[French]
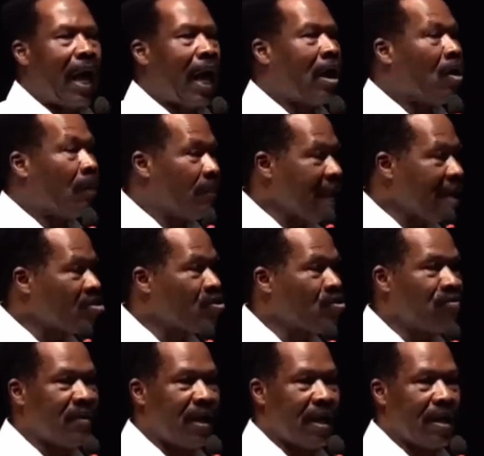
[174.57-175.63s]
Alors bien
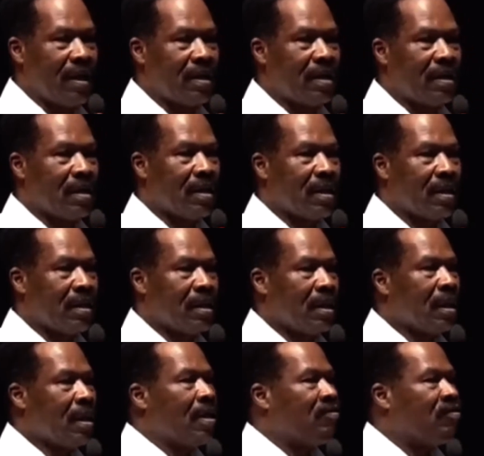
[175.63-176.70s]
souvent,
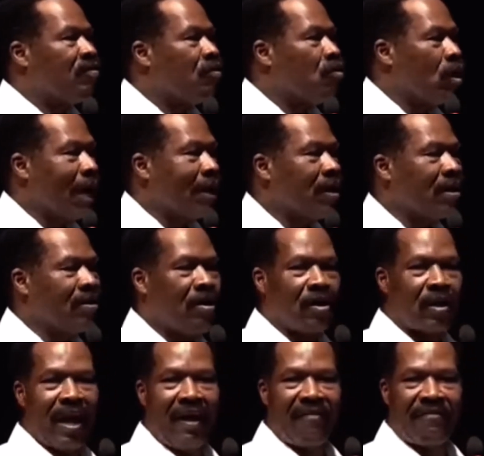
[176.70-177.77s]
vous vous rendez
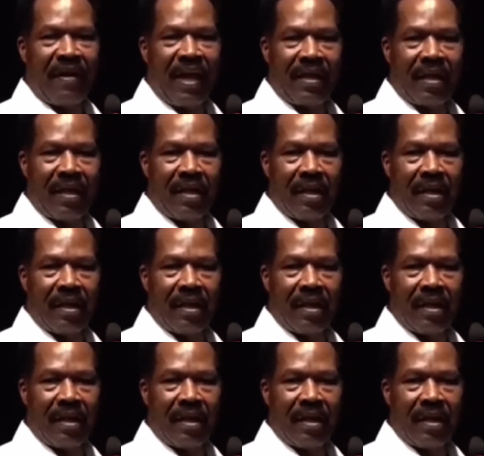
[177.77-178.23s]
compte qu'en fait,